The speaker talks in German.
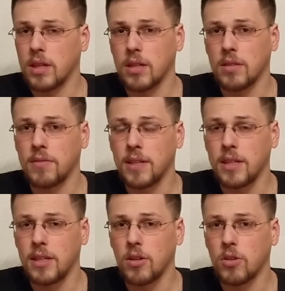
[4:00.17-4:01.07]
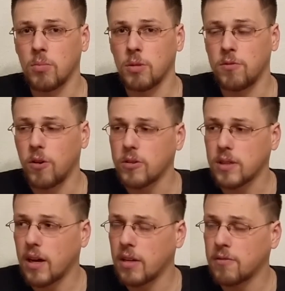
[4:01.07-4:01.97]
ja, dann werde ich auch noch mit
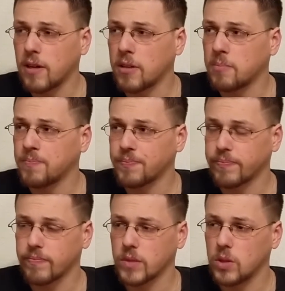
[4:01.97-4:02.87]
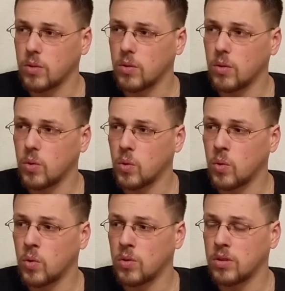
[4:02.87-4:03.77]
Forza anfangen.
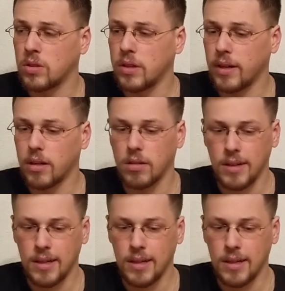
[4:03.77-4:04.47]
Und ja.